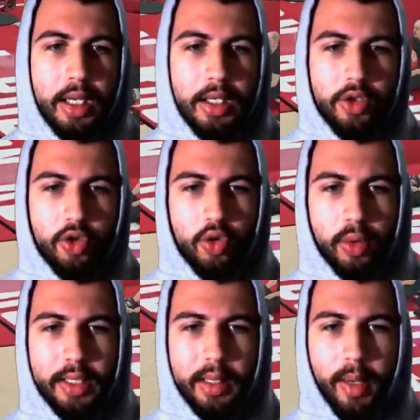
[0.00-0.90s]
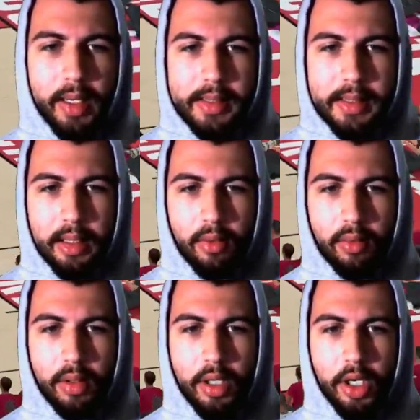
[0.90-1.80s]
Isso, linda marcação.
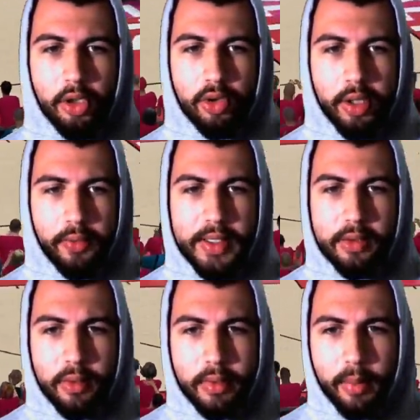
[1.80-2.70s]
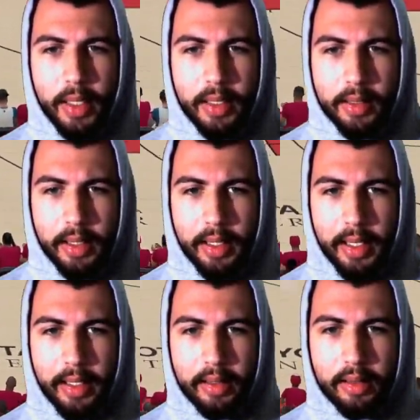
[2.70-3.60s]
Os dois defesas estão trabalhando, hein,
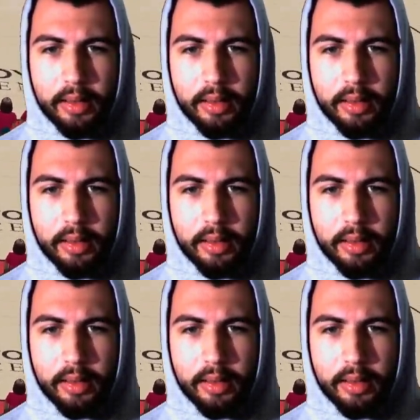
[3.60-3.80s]
cara.